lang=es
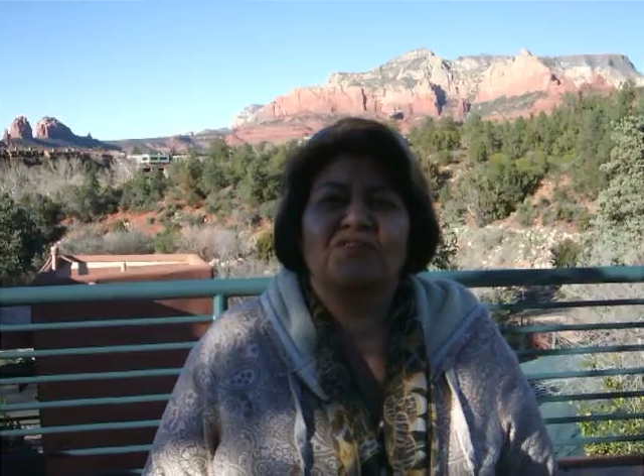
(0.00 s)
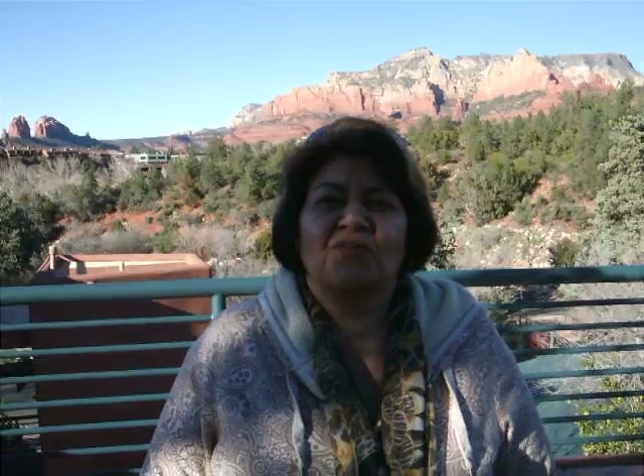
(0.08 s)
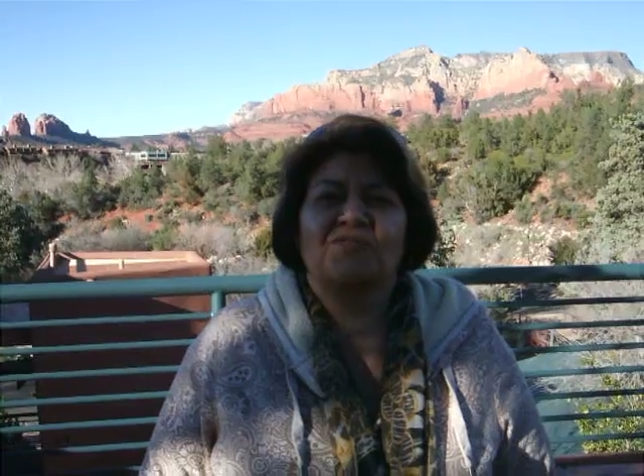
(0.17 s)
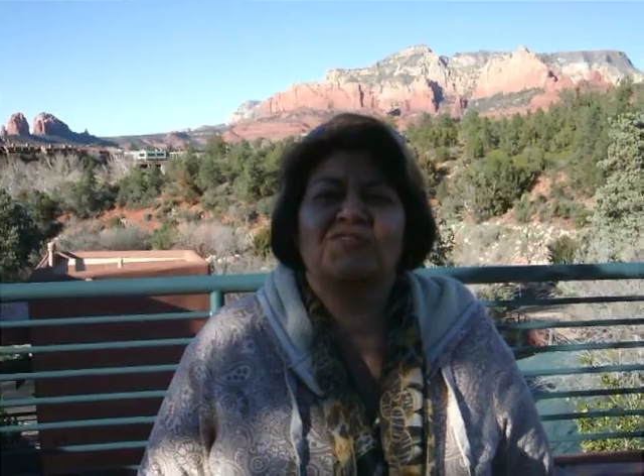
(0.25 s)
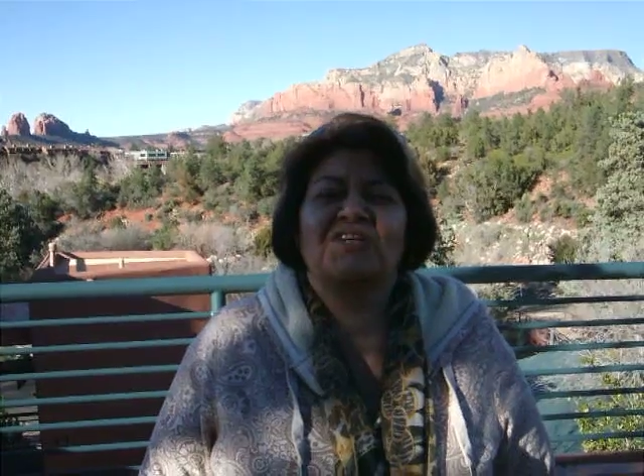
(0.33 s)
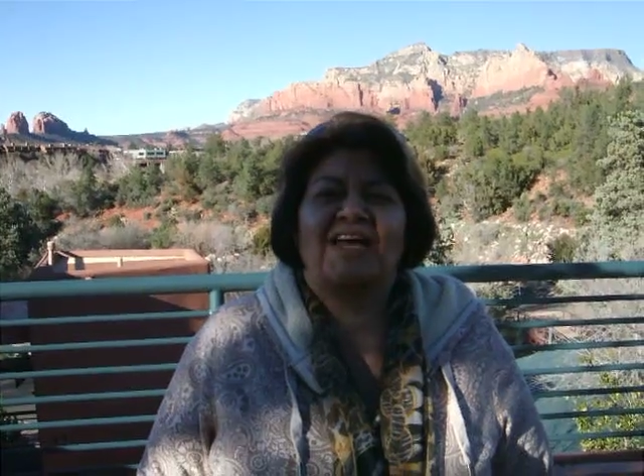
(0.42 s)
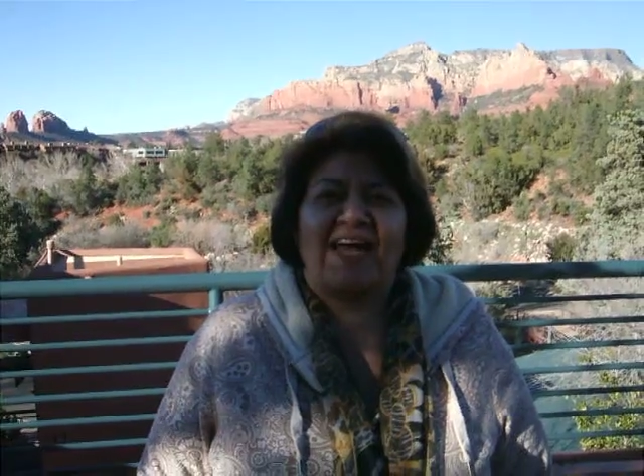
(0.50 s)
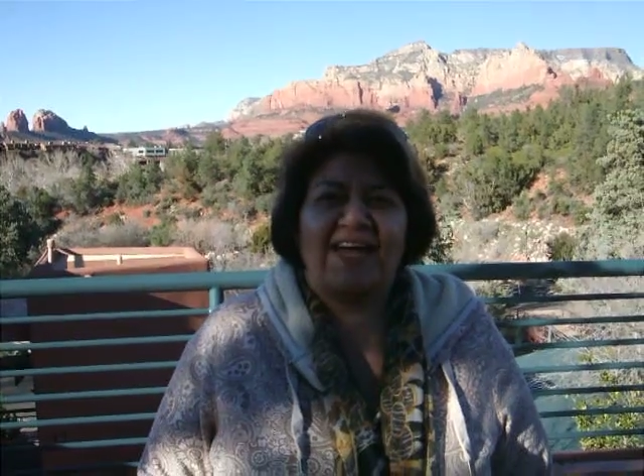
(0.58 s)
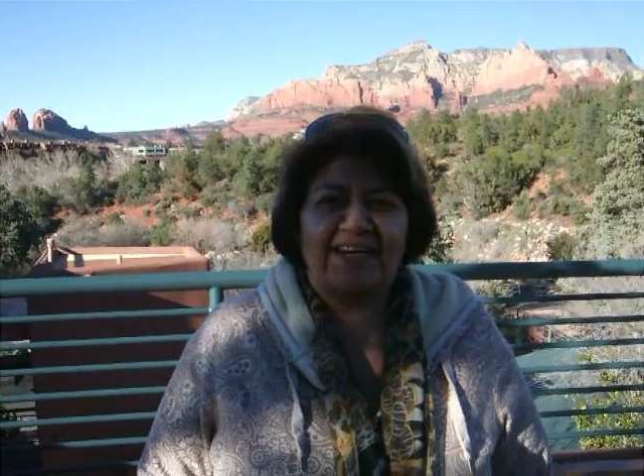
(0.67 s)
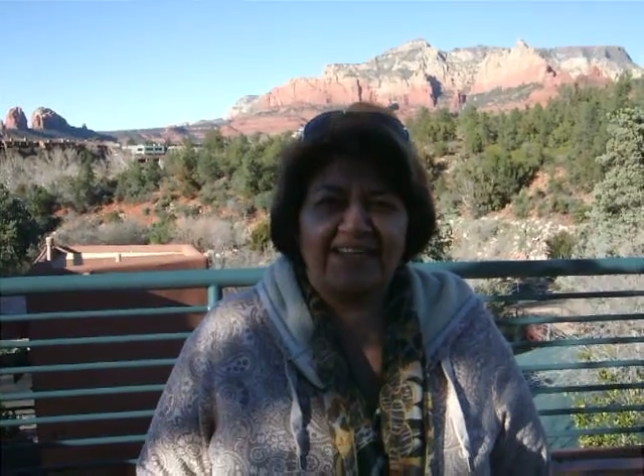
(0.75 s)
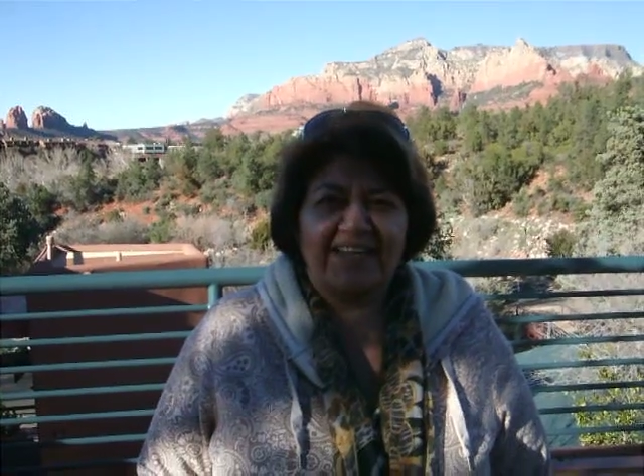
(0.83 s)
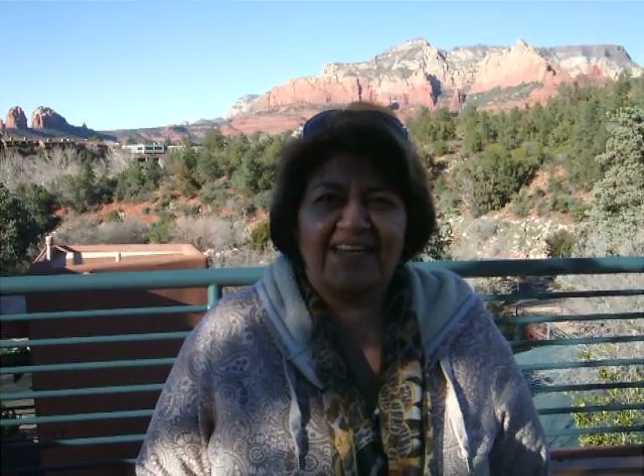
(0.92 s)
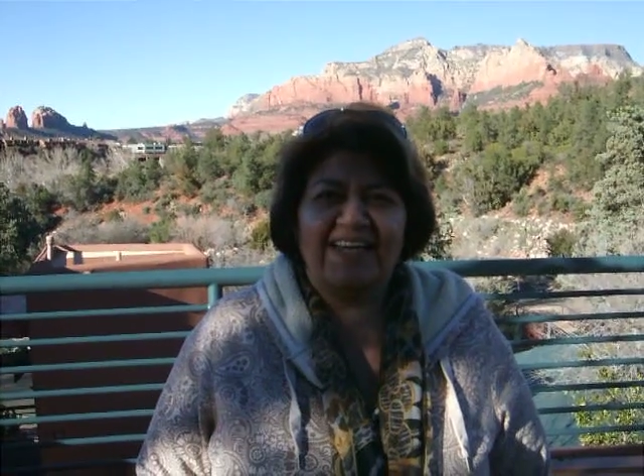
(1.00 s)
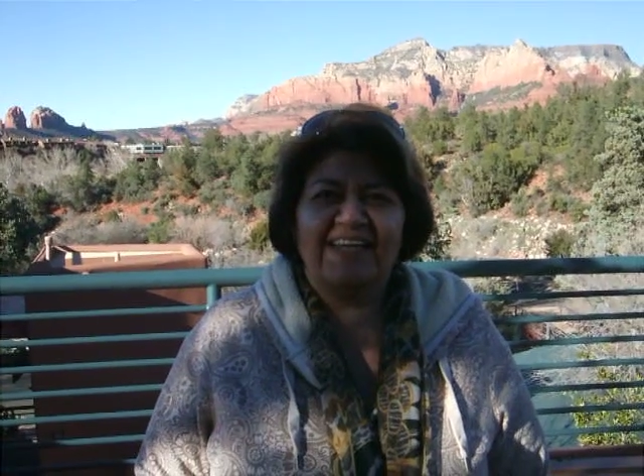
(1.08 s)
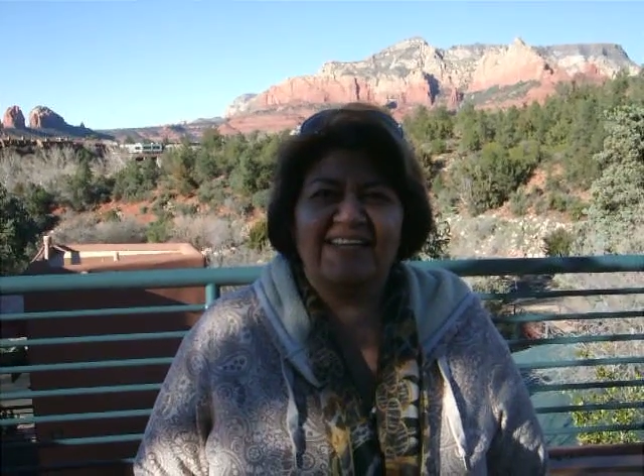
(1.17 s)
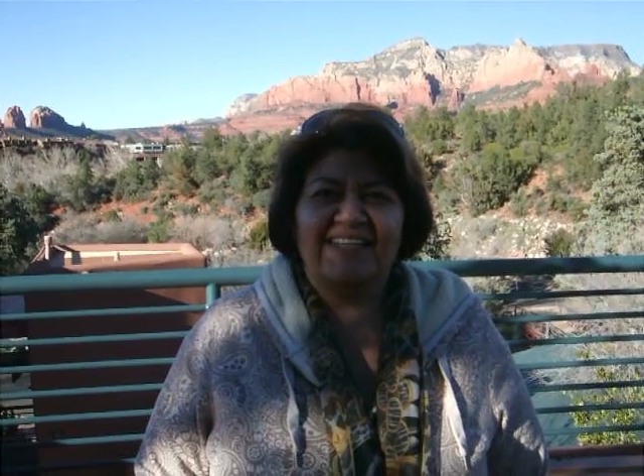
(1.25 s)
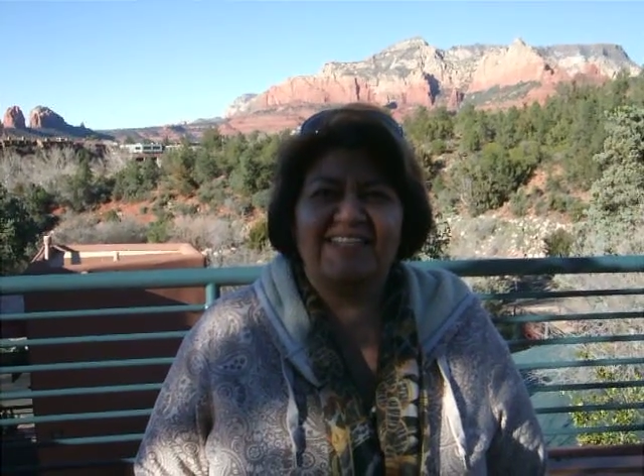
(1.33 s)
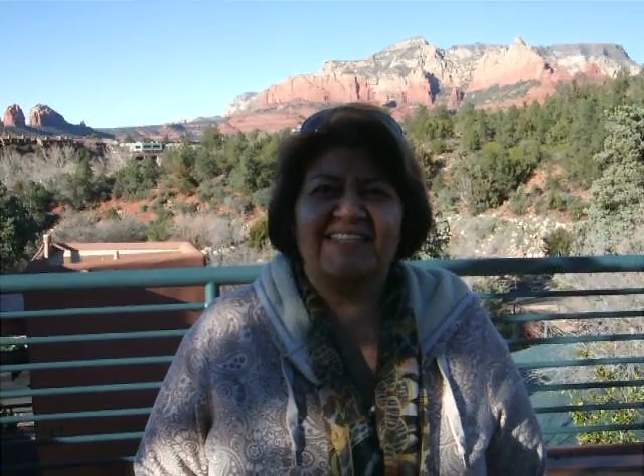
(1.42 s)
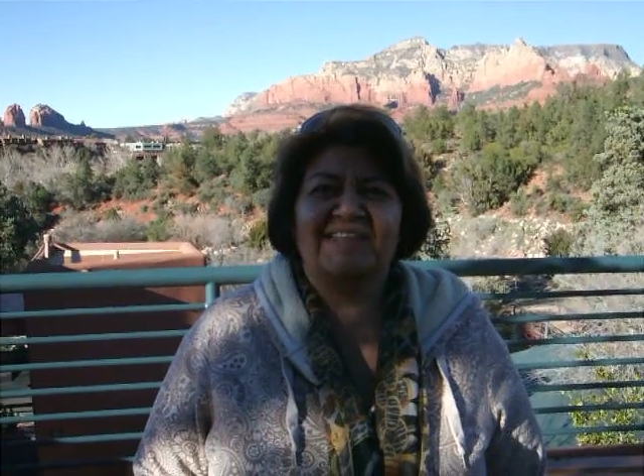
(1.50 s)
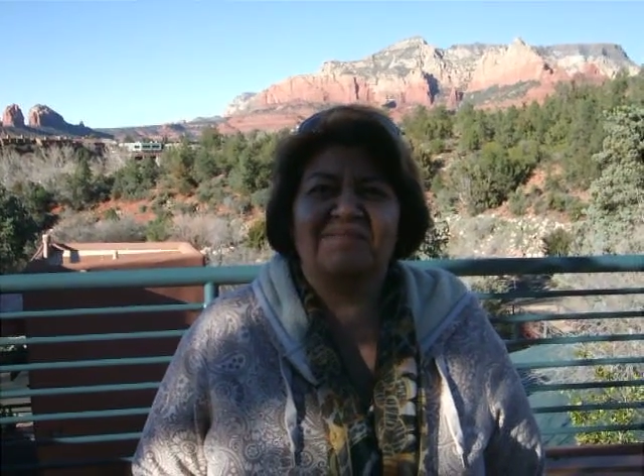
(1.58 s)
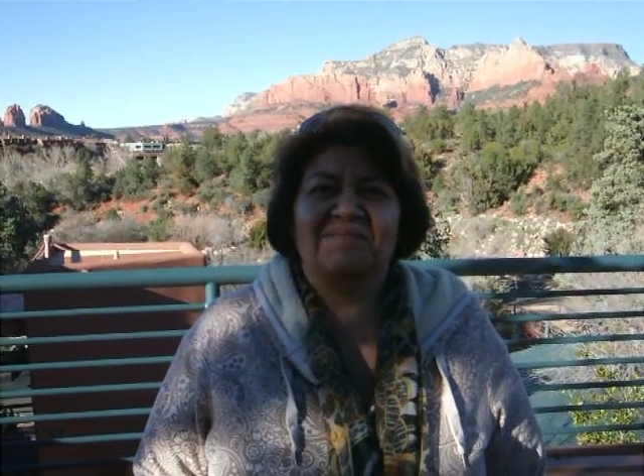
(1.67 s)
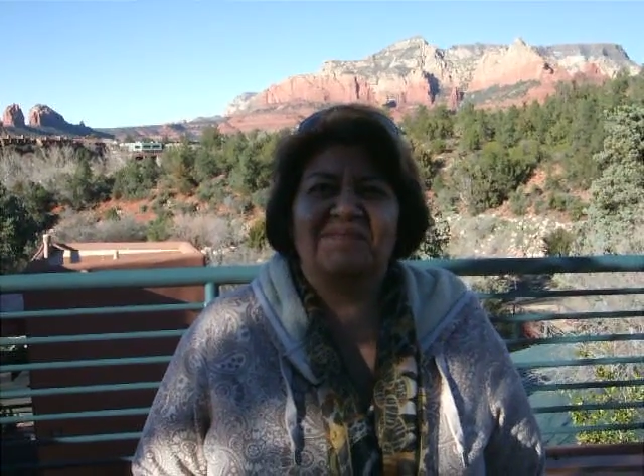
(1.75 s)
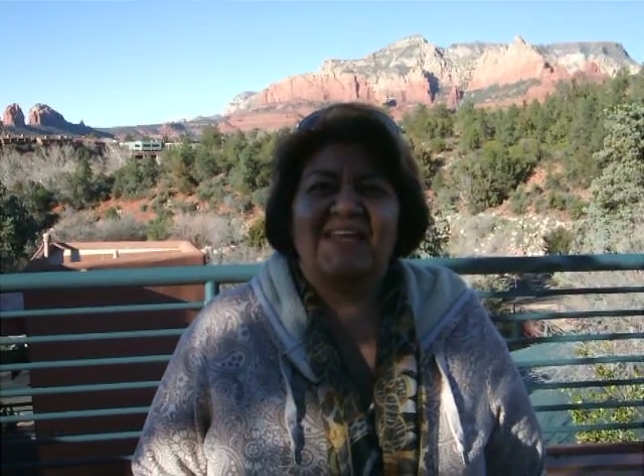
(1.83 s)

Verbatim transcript: coaches, Enrica y Tim.